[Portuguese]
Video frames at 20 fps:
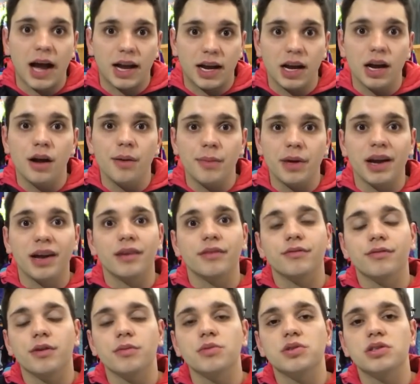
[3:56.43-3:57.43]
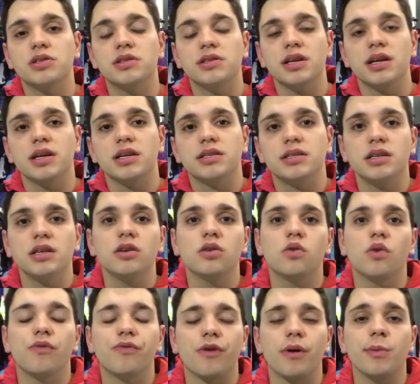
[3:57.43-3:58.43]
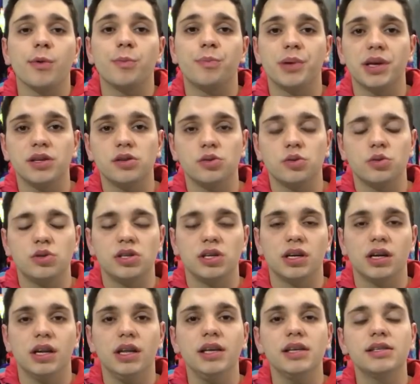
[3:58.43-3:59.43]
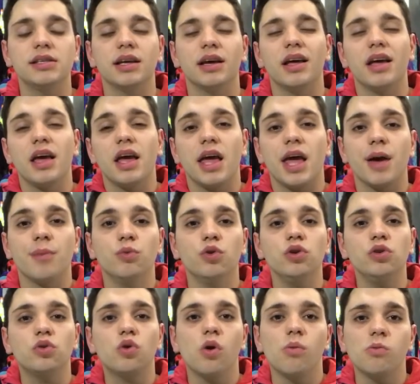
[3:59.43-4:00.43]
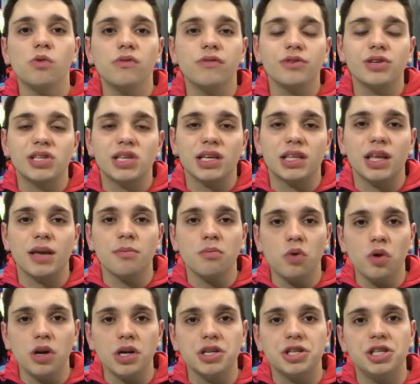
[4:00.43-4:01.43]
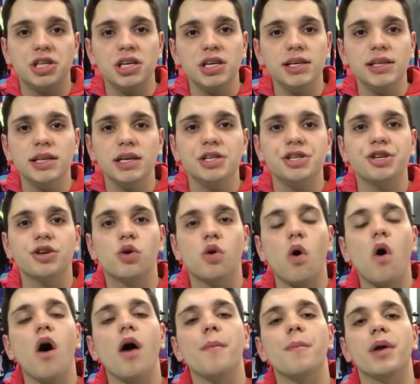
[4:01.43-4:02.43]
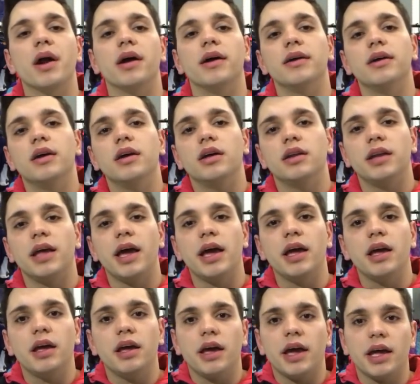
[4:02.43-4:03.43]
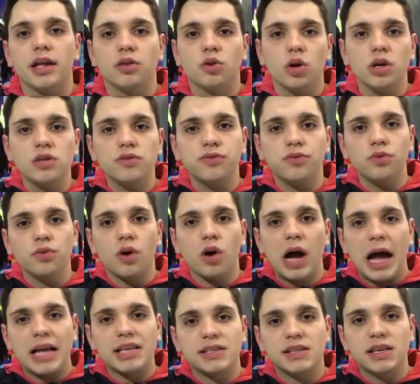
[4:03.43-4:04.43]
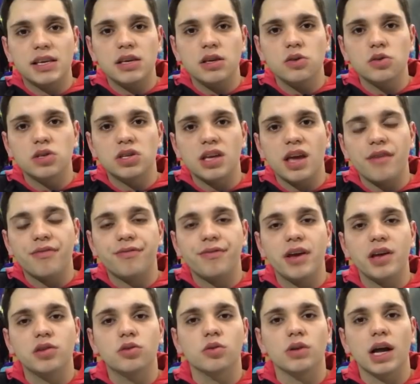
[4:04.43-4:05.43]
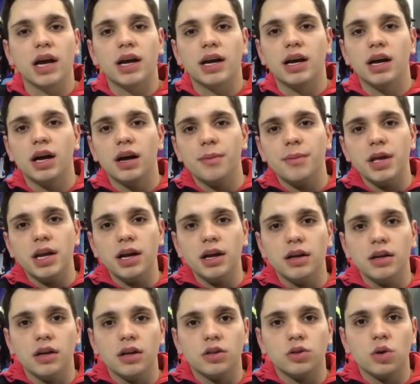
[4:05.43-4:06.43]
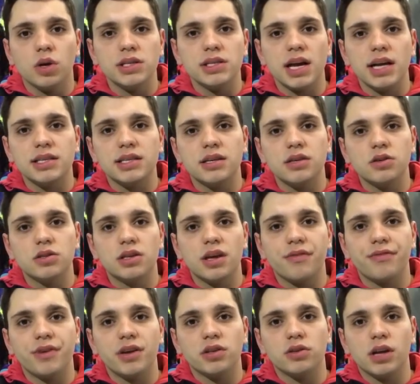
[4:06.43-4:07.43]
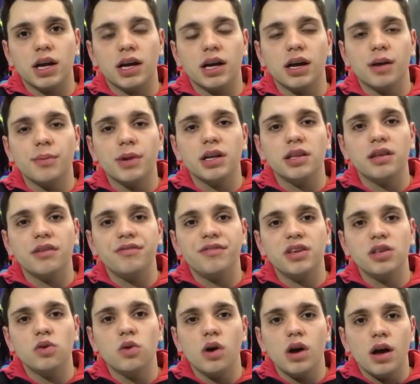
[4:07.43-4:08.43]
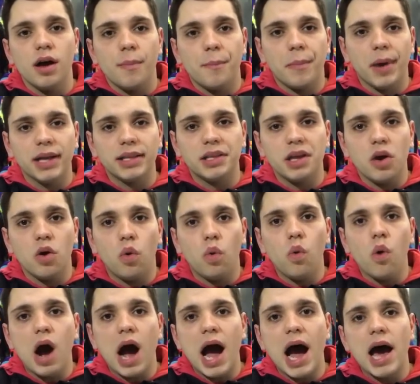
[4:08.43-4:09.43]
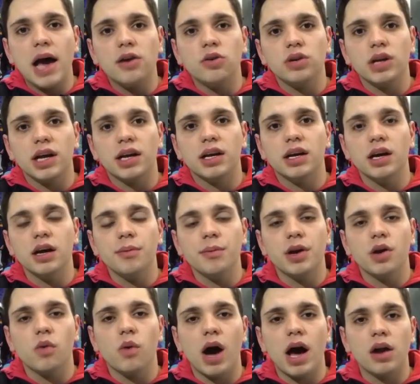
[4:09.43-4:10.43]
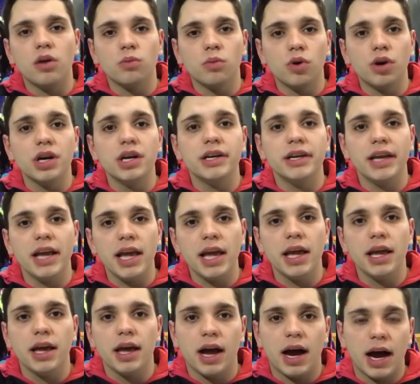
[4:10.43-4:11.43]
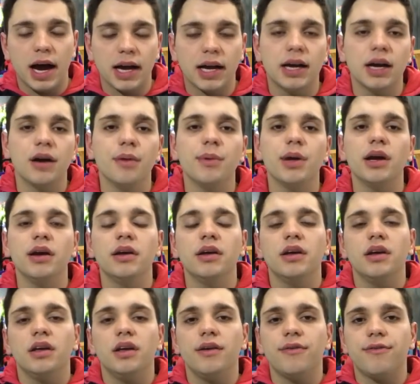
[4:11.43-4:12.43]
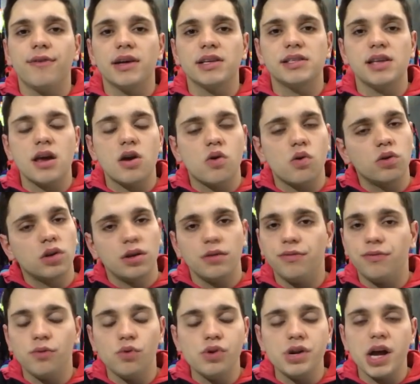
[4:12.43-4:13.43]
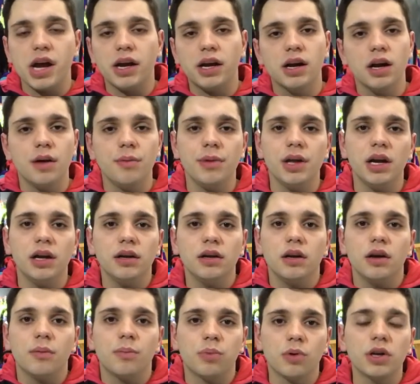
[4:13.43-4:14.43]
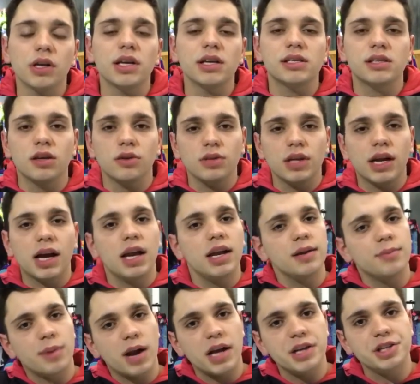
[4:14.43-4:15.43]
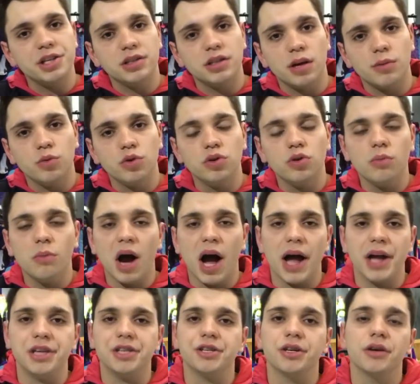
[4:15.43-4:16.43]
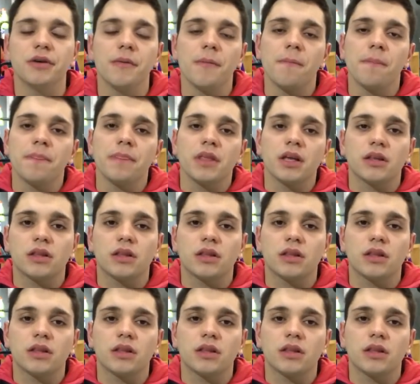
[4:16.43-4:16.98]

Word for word: da câmera, vamos dizer assim, conforme o peso do ciclista, é muito comum você ter mordida de cobra, né? É dois rasguinhos que é feito na câmera, dois rasguinhos que é feito na câmera devido bater o aro na câmera, o aro morder a câmera e fazer com que fure a câmera por questão da calibragem estar tá muito baixa.